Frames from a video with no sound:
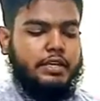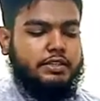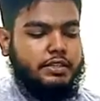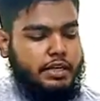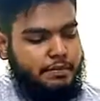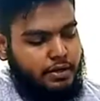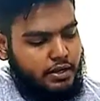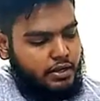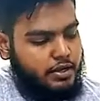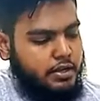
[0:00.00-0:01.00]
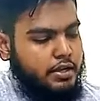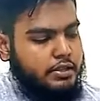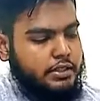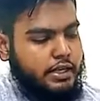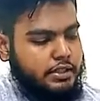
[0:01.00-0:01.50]
এইচডি ক্যামেরা
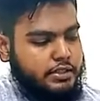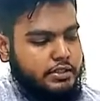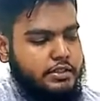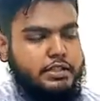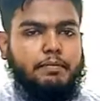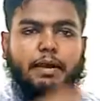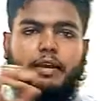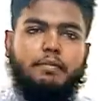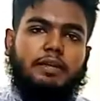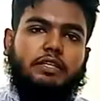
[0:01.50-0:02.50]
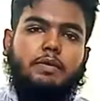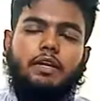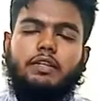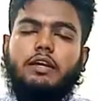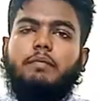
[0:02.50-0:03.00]
যারা যাচ্ছেন যে বাড়ির বাসা
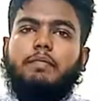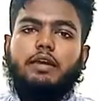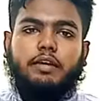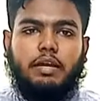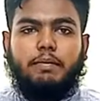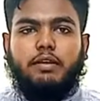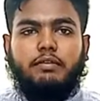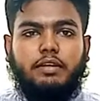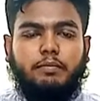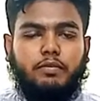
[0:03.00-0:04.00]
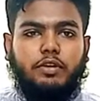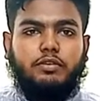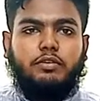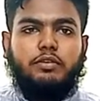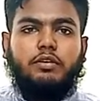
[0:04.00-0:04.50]
বাড়িতে আপনার ক্যামেরা সেট করার
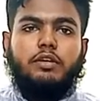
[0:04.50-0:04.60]
জন্য